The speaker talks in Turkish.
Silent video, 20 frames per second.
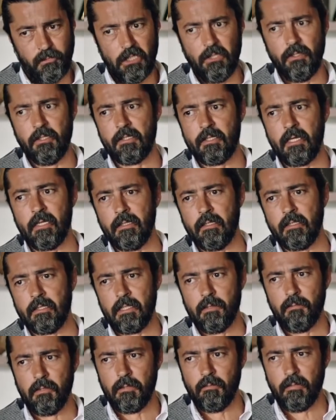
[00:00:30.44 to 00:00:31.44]
İnsanda
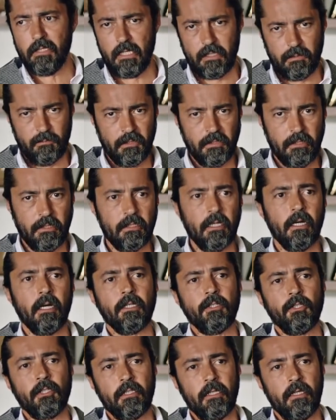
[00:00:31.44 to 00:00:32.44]
sabır bırakmadığı da
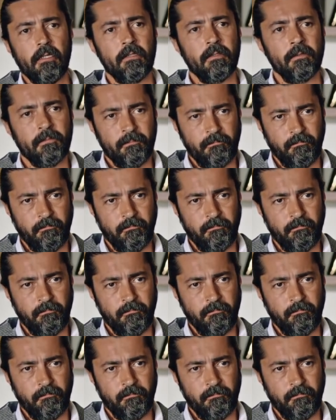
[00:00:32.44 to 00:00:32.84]
aşikar.